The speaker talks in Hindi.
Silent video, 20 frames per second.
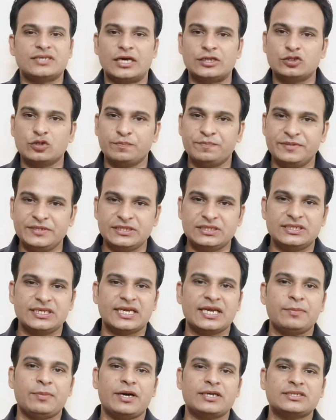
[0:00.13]
साथियों बीसीए
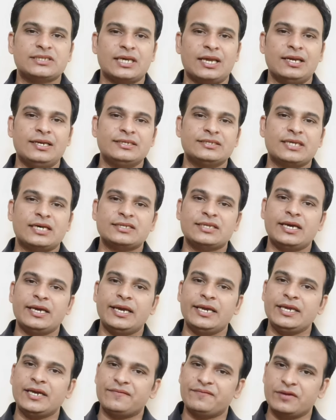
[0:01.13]
के बाद सैलरी ज्यादा
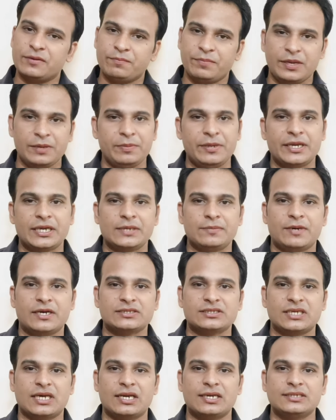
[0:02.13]
है या फिर बीबीए के बाद
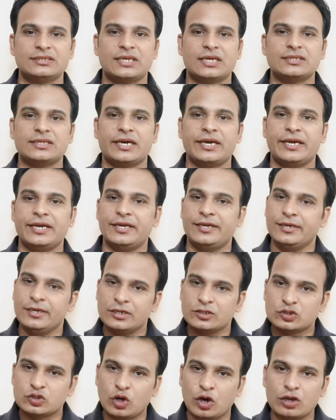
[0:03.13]
सैलरी ज्यादा है
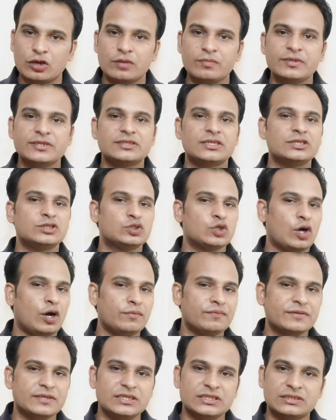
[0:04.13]
दोनों में से
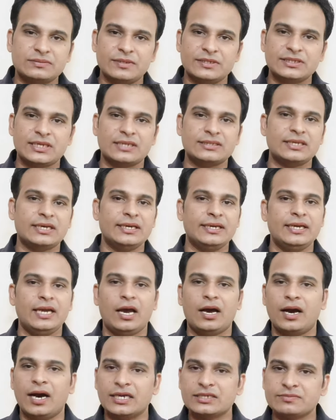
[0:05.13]
जॉब किस में ज्यादा है
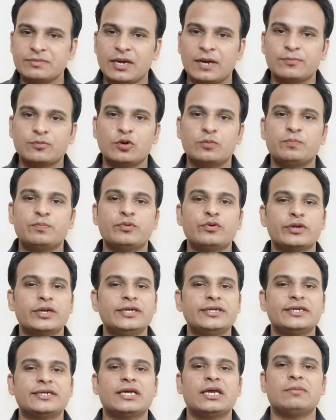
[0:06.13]
आज मैं आपको पूरी
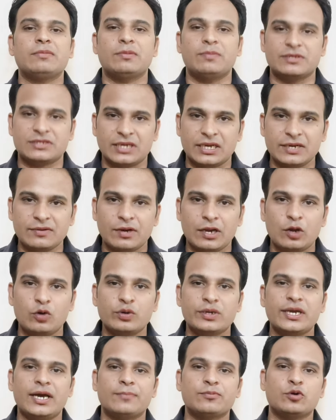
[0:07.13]
डिटेल में बताने वाला हूं
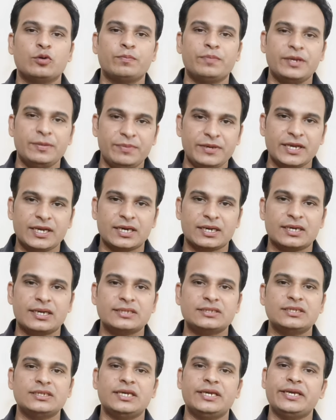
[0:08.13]
कि आपको बीबीए करना
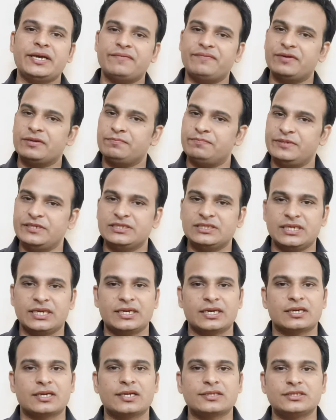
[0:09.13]
चाहिए या फिर बीसीए
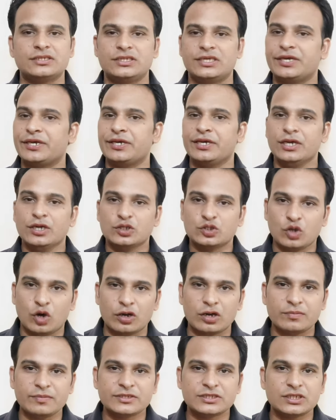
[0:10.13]
करना चाहिए
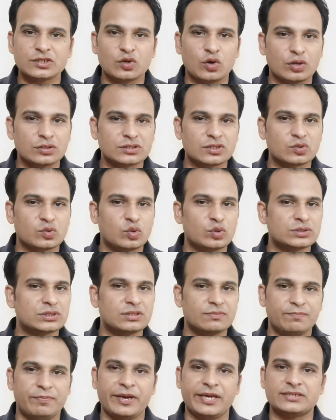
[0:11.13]
दोनों में से कौन सा कोर्स
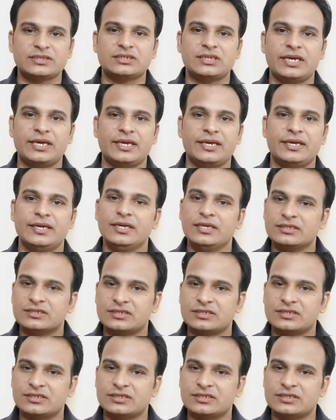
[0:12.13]
बेस्ट है